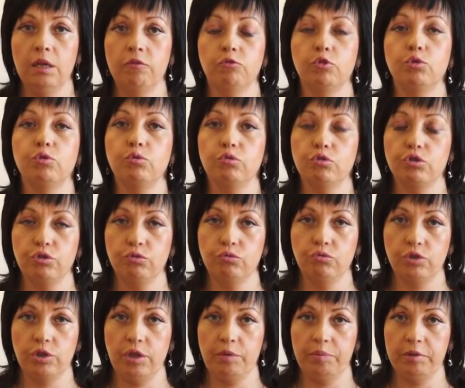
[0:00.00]
Воду тоже
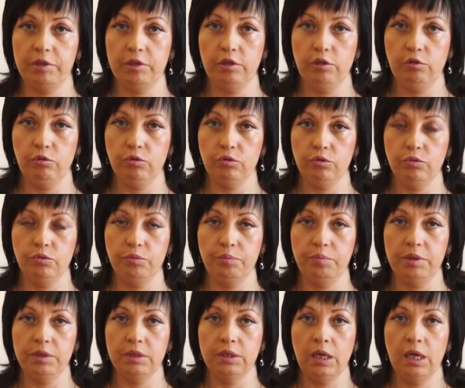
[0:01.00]
нужно определенную
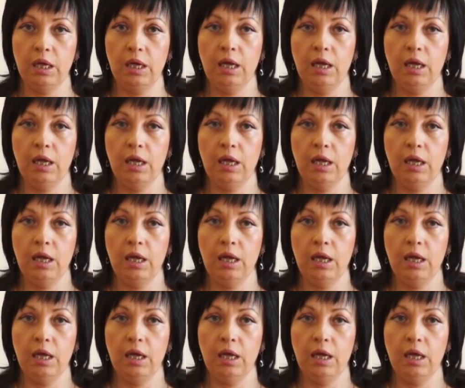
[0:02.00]
пить.